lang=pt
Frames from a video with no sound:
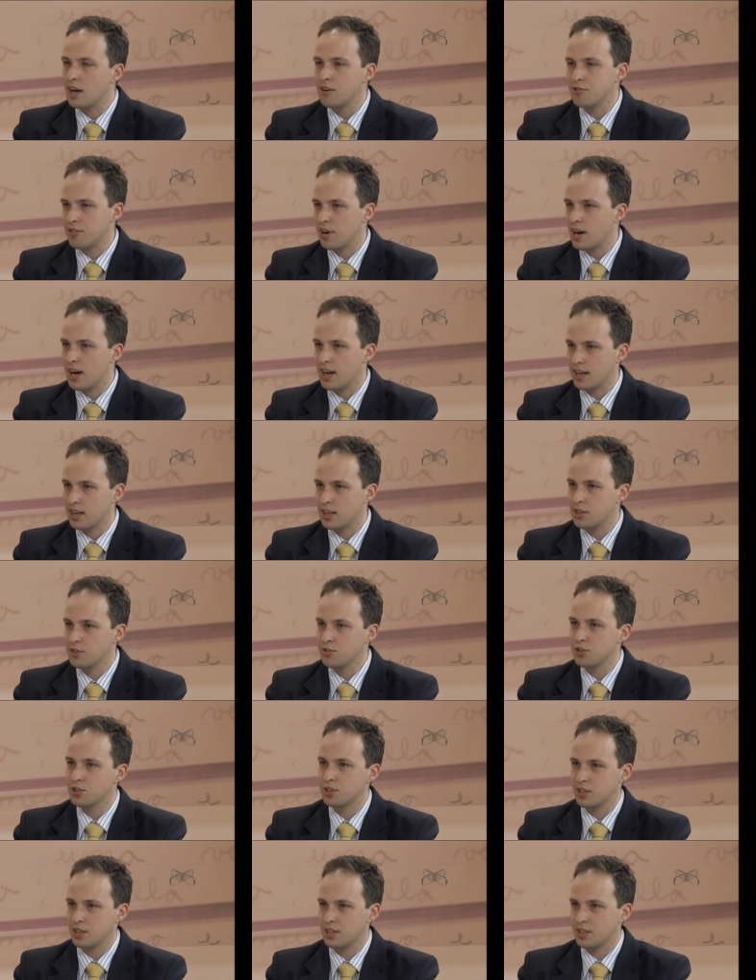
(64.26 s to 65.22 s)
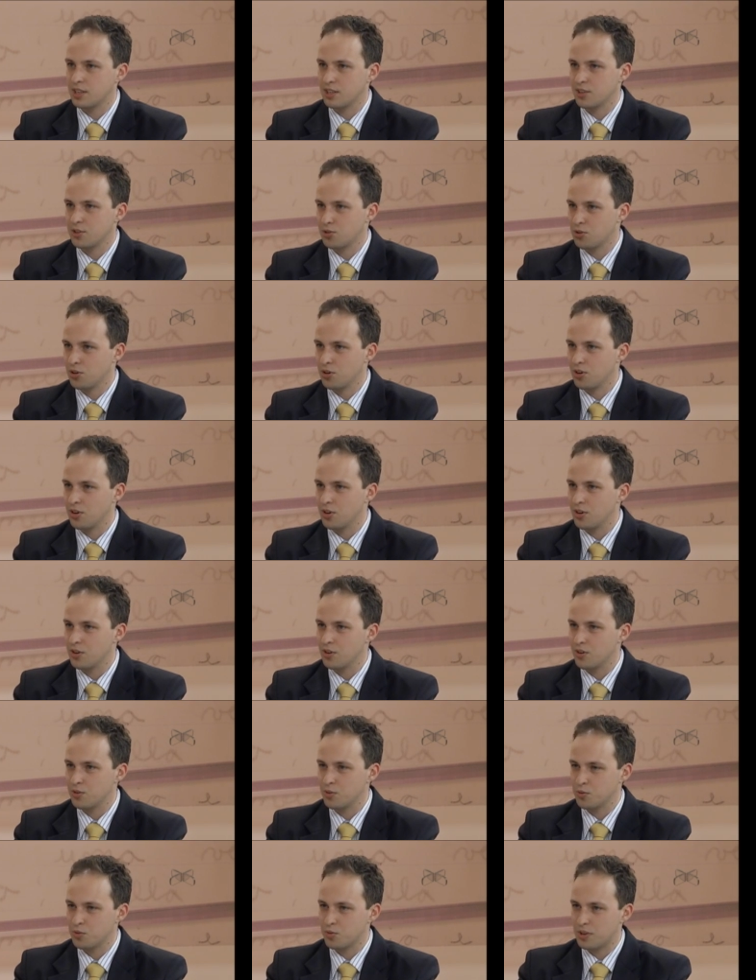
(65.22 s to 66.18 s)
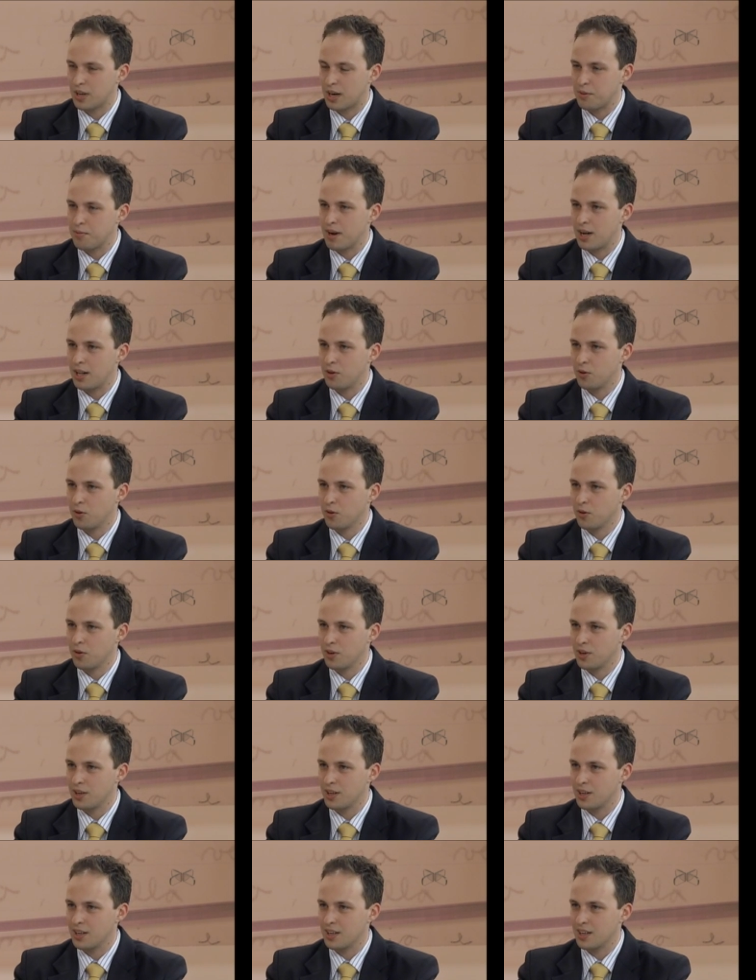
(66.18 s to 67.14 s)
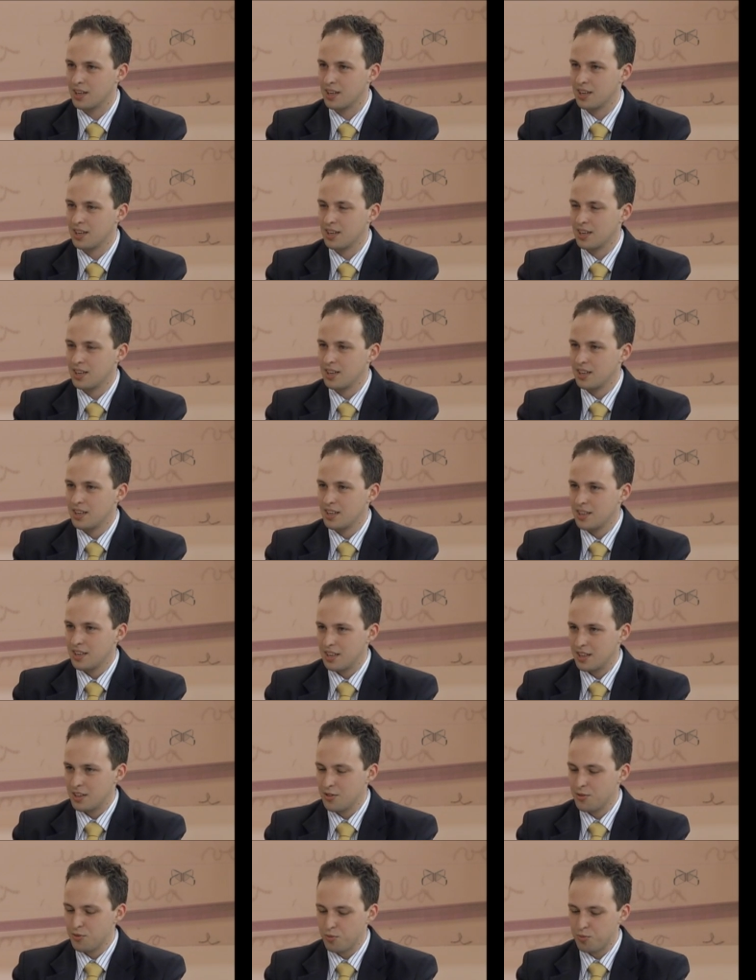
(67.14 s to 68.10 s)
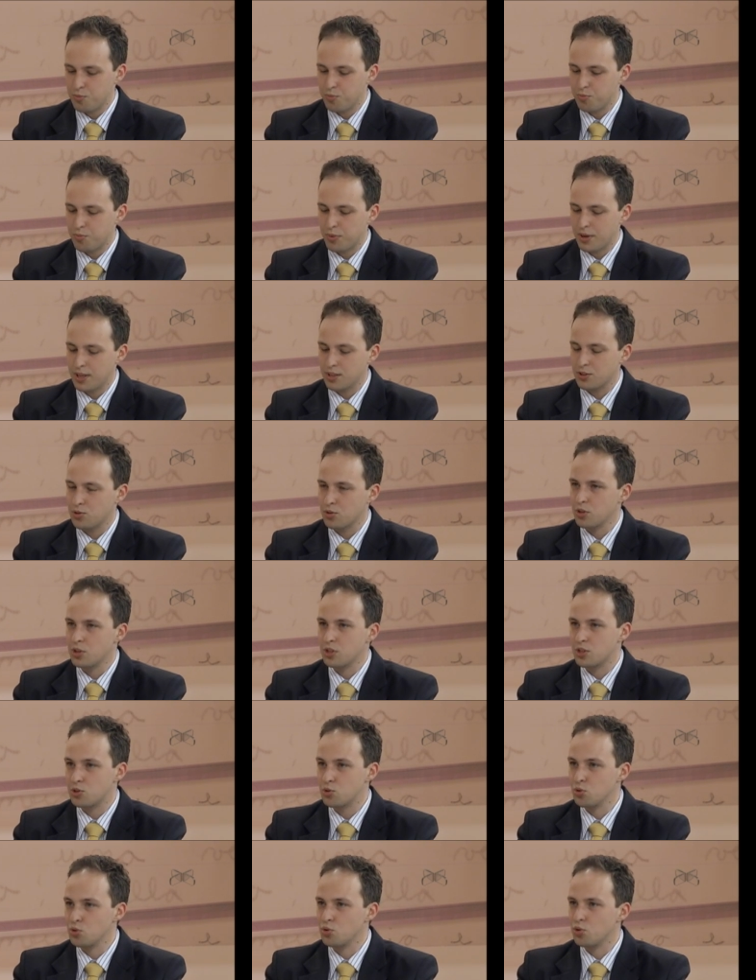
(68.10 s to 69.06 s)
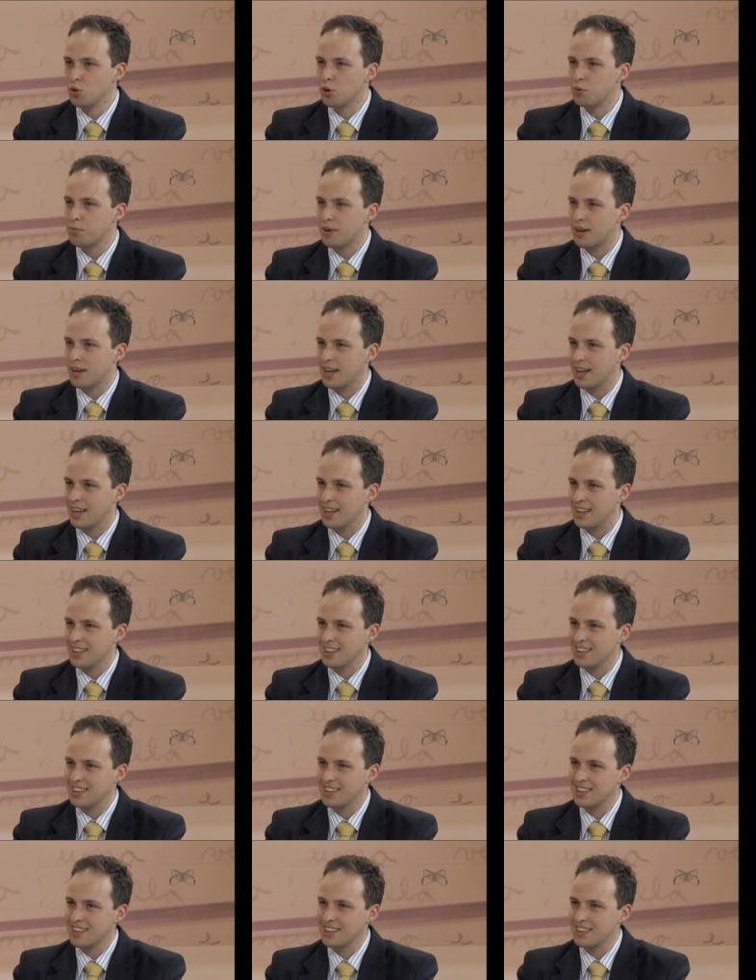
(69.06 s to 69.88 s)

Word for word: a vaga que você tanto trabalhou e, e estudou para ela.